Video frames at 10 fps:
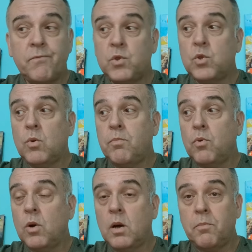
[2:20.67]
все
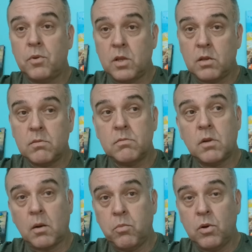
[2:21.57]
плохо под
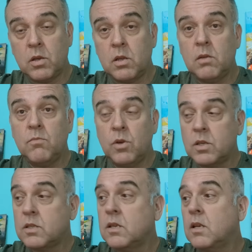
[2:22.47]
Работина,
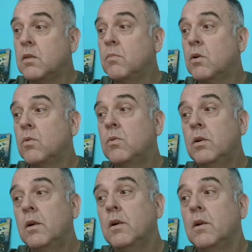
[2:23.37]
больше сказать не могу.